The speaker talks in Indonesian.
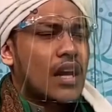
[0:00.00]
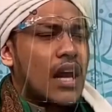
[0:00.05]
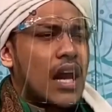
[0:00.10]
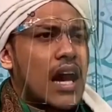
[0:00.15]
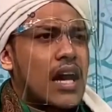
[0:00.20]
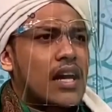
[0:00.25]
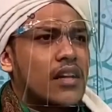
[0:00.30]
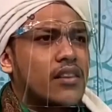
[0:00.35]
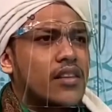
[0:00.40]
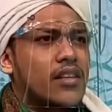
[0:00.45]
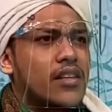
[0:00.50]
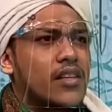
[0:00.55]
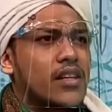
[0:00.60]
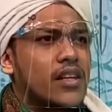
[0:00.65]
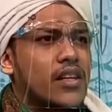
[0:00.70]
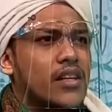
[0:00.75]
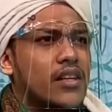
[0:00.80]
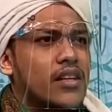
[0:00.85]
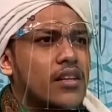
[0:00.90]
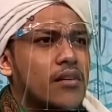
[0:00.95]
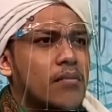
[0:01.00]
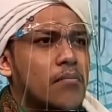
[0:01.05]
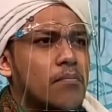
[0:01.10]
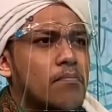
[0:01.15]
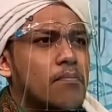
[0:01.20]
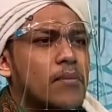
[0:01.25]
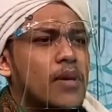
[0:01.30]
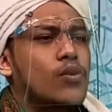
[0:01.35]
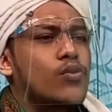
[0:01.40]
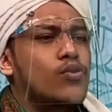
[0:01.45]
artinya
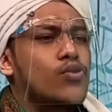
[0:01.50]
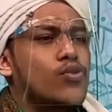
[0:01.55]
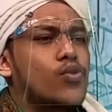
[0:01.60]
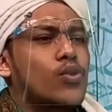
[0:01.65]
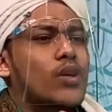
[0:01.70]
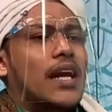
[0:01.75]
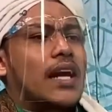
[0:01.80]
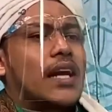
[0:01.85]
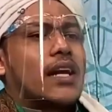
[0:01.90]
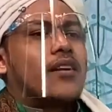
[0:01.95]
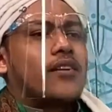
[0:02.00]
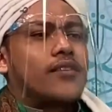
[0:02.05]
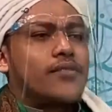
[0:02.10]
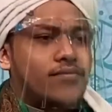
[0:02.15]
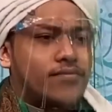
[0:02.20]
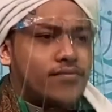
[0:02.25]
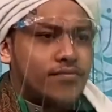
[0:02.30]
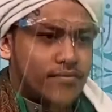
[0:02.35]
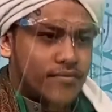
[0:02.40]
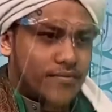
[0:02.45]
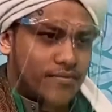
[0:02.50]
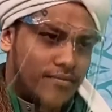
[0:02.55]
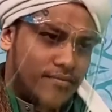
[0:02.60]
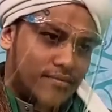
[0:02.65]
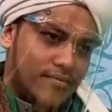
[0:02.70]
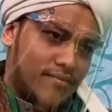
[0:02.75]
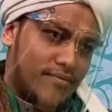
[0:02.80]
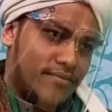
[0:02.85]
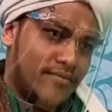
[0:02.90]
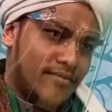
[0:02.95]
menunjukkan. Hmm.
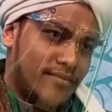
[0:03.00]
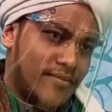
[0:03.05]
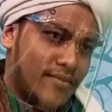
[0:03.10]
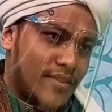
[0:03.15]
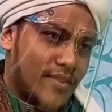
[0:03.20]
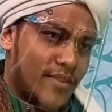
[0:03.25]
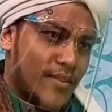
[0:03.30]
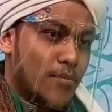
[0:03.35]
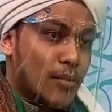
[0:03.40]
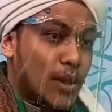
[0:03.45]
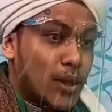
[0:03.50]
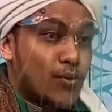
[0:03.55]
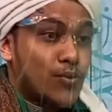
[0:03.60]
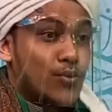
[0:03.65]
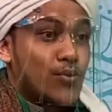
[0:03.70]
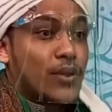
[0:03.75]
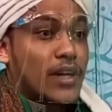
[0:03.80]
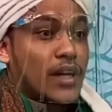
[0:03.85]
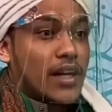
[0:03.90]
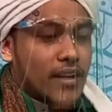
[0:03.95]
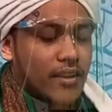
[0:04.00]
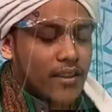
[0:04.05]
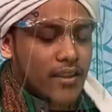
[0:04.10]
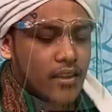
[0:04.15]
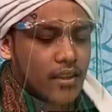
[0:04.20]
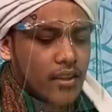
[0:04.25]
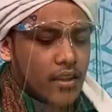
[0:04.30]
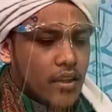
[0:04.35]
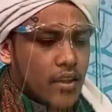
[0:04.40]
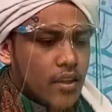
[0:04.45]
Menunjukkan.
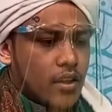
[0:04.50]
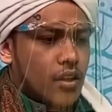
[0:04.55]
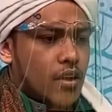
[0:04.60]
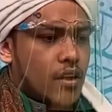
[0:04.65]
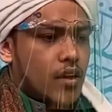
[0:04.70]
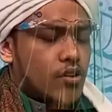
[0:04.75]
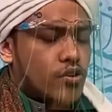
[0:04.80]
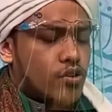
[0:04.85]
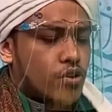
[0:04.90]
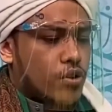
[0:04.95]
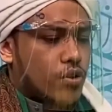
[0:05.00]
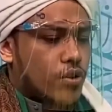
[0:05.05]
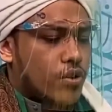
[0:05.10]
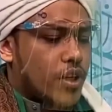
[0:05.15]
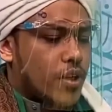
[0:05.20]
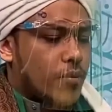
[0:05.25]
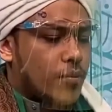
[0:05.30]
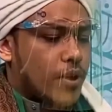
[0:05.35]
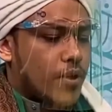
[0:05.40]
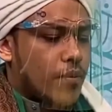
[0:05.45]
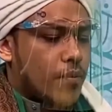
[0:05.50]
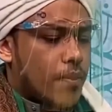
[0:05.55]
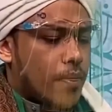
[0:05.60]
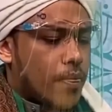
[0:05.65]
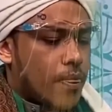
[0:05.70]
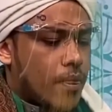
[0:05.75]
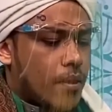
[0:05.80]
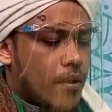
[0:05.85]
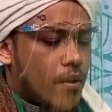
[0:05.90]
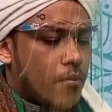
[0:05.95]
Yeah. Contohnya apa?
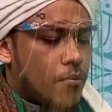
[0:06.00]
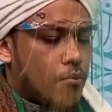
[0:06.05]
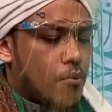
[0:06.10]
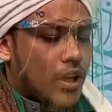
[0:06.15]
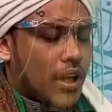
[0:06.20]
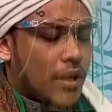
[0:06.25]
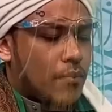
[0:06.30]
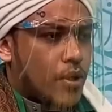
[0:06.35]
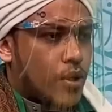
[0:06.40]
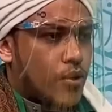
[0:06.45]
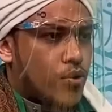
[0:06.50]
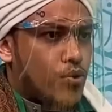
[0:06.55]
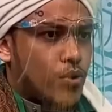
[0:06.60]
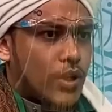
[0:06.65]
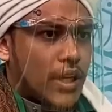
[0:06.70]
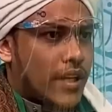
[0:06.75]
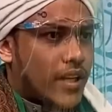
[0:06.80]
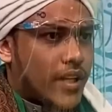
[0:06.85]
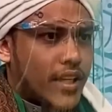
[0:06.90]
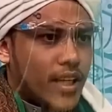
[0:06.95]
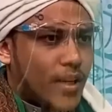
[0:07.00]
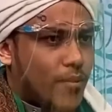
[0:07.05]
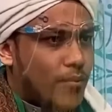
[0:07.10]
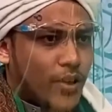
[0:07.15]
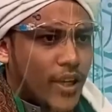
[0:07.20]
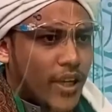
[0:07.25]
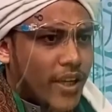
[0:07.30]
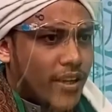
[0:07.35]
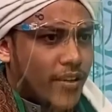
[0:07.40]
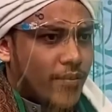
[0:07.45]
Bukan menunjukkan riak
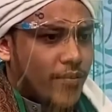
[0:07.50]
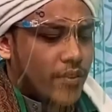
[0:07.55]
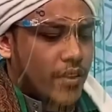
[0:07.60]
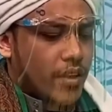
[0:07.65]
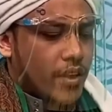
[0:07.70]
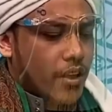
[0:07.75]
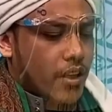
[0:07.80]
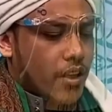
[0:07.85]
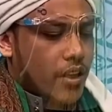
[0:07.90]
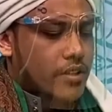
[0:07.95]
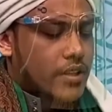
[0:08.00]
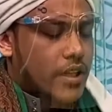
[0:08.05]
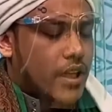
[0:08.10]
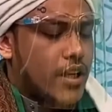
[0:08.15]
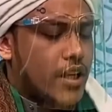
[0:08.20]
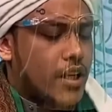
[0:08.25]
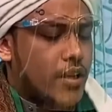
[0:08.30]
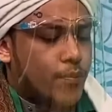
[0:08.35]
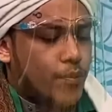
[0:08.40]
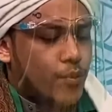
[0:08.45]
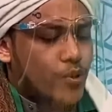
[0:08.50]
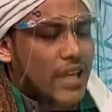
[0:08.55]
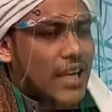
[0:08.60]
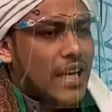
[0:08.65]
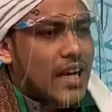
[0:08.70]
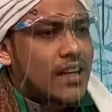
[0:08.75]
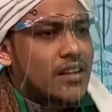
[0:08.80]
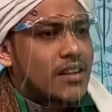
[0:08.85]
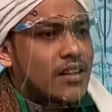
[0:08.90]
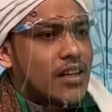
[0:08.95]
bukan ya? Hmm, ya. Saya punya
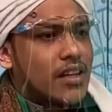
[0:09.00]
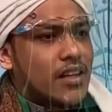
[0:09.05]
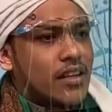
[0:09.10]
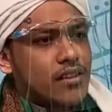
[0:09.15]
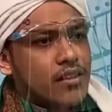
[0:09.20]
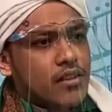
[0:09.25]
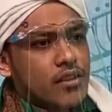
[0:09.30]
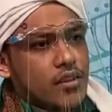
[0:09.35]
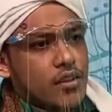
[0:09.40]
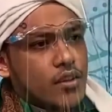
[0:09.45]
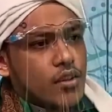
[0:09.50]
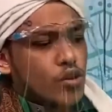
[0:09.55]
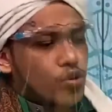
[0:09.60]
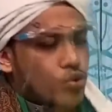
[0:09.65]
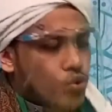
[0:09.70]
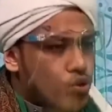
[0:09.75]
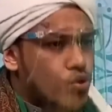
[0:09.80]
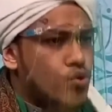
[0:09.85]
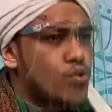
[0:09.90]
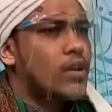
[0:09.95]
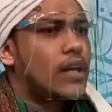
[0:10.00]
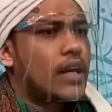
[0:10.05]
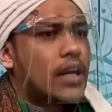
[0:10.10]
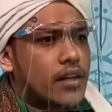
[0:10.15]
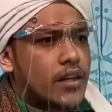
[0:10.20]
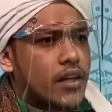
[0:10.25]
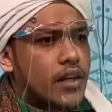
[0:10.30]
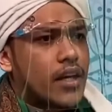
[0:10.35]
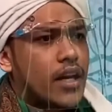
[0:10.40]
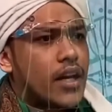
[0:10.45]
harta. Yeah. Tunjukkan
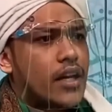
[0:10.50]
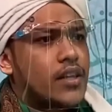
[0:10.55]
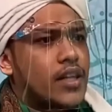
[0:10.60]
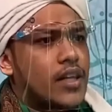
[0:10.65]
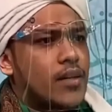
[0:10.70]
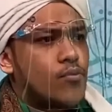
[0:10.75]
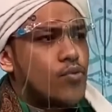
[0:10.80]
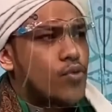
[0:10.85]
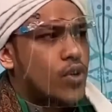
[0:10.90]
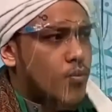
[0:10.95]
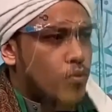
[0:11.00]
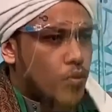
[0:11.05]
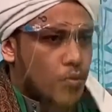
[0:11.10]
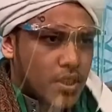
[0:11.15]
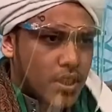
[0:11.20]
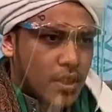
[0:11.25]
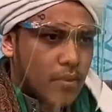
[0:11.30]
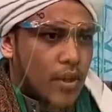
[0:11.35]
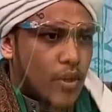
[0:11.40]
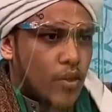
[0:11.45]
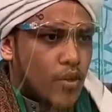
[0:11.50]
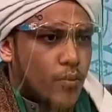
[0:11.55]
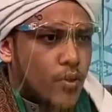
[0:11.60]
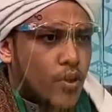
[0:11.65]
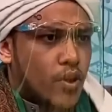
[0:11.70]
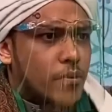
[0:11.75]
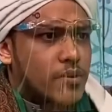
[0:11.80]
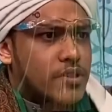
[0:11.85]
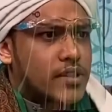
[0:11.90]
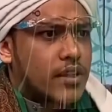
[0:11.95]
dari hartamu kamu bisa bangun
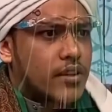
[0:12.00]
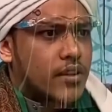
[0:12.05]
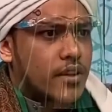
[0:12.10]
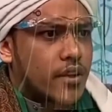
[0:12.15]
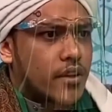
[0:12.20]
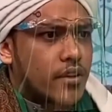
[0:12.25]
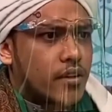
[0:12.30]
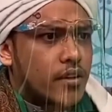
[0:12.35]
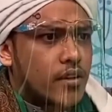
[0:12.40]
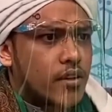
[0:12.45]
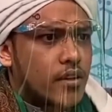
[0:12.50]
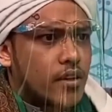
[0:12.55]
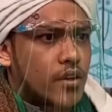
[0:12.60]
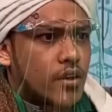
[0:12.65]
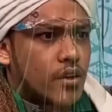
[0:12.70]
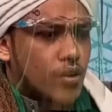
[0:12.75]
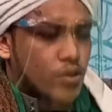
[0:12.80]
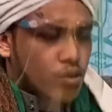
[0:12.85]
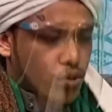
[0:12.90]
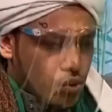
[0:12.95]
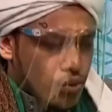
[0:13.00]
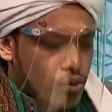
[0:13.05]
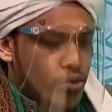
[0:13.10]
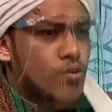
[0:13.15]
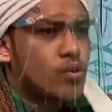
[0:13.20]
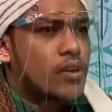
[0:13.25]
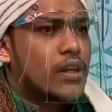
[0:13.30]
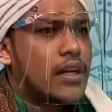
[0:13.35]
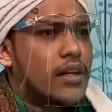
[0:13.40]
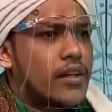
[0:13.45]
pondok pesantren. Ah.
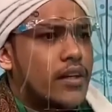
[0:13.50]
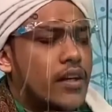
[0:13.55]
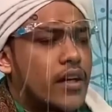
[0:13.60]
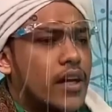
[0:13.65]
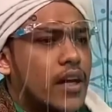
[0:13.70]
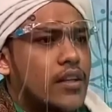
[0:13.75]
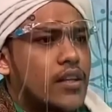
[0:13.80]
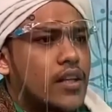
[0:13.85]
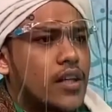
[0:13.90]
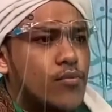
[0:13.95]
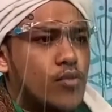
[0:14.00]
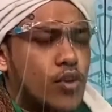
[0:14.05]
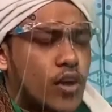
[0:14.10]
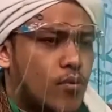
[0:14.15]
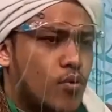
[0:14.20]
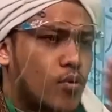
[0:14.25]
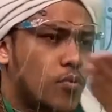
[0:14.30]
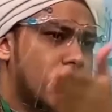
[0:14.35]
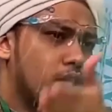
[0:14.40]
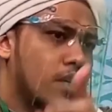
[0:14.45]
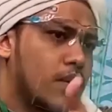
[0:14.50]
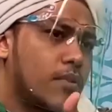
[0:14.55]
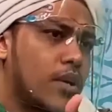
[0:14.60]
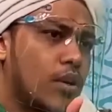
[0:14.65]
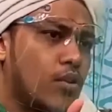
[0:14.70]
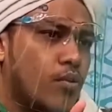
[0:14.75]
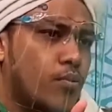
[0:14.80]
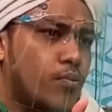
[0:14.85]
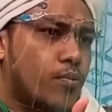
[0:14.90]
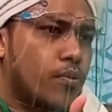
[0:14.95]
Tunjukkan dari hartamu kamu bisa
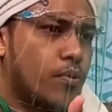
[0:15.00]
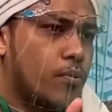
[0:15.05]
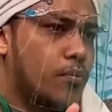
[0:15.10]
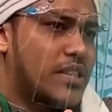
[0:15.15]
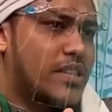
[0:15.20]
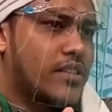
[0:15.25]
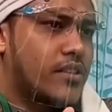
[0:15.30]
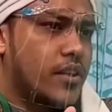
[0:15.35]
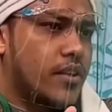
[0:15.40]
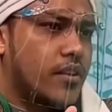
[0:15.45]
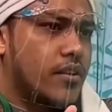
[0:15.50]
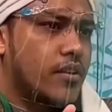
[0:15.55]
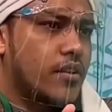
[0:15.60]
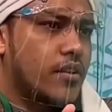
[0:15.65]
bangun masjid. masjid